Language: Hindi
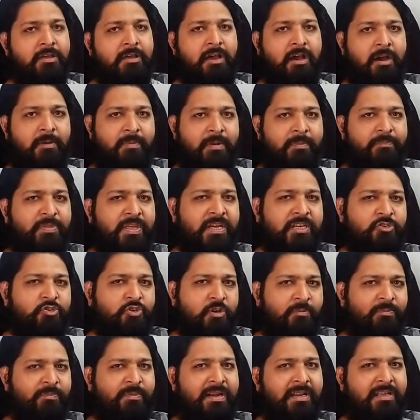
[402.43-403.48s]
हम अब तक
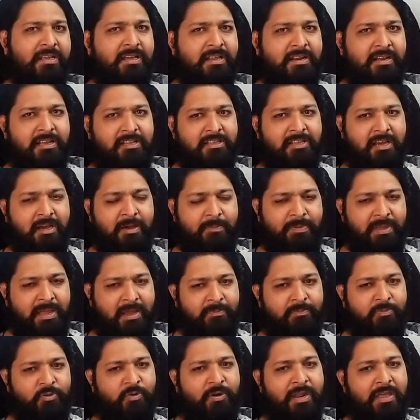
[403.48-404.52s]
जॉब पर कर रहे थे अभी
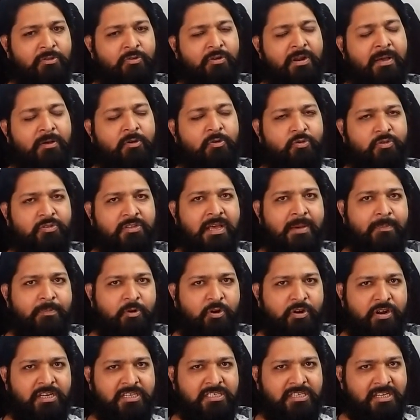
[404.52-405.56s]
हम थोड़ा थोड़ा खुद का
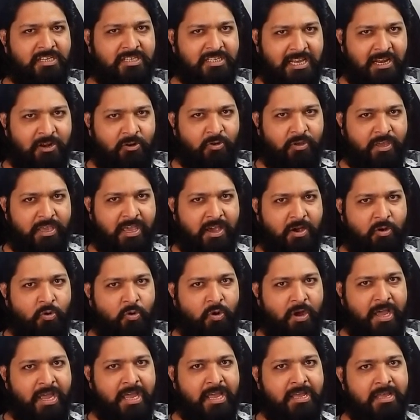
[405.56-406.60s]
प्रोडक्शन चालू किया
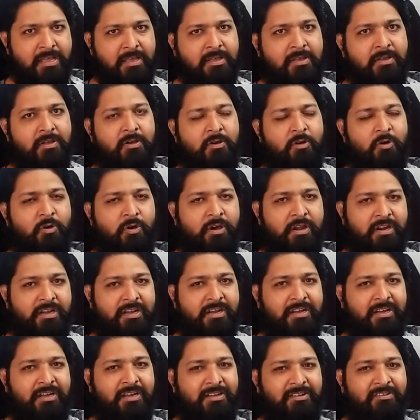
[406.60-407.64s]
हुआ है और
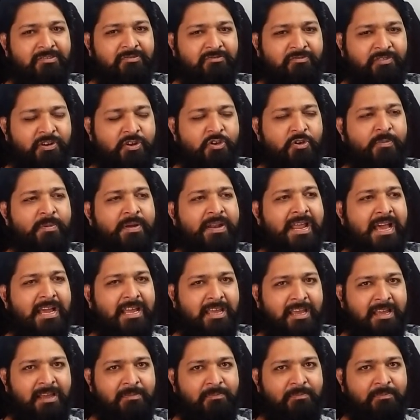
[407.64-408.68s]
वीडियो बना
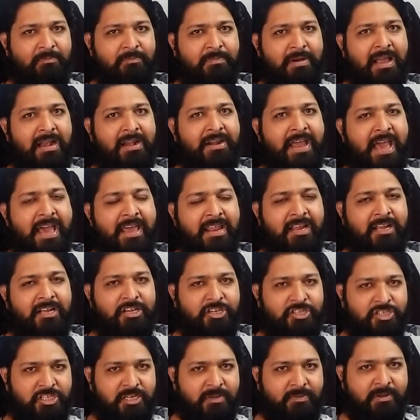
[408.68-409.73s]
के माल डायरेक्ट
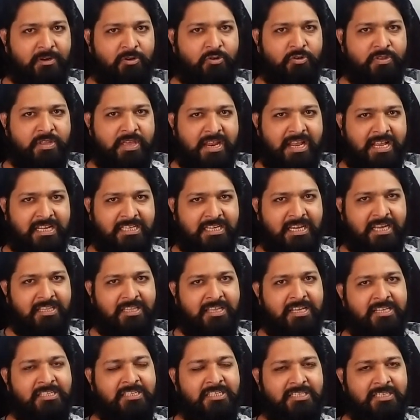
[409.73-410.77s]
कस्टमर को देना
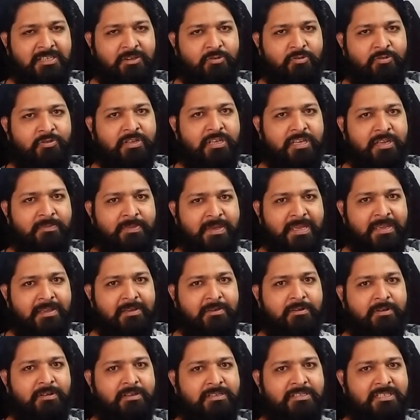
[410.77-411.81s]
चाहते हैं जिससे उनकी भी
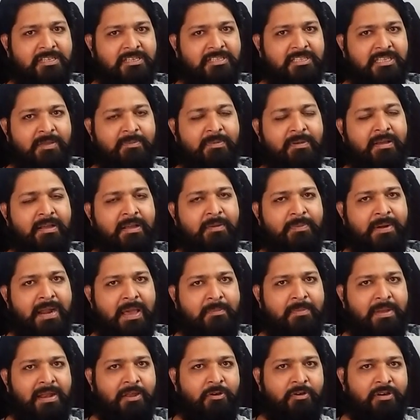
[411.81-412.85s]
सस्ते में कपड़ा
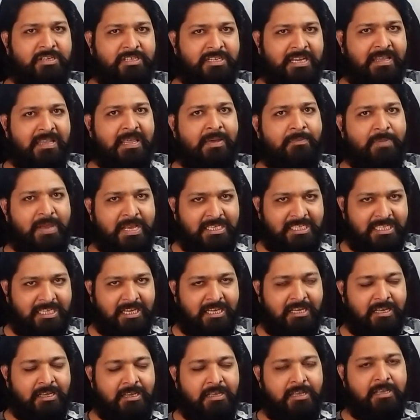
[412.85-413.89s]
मिले और ज्यादा बेचे
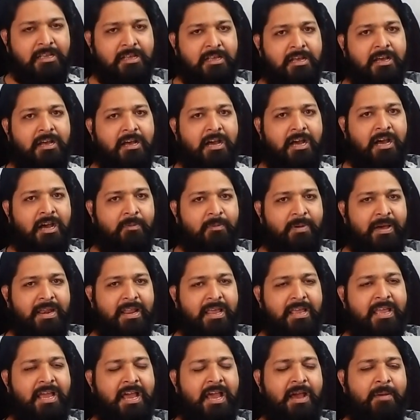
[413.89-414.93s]
राइट right.
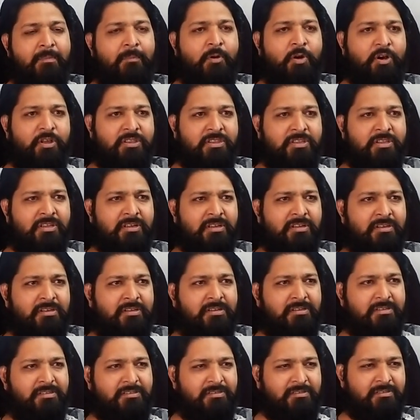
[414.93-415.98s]
हमारा यहाँ
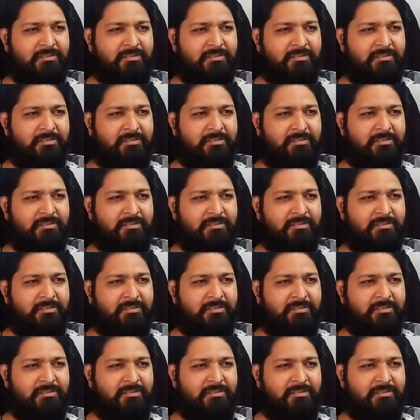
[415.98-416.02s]
बहुत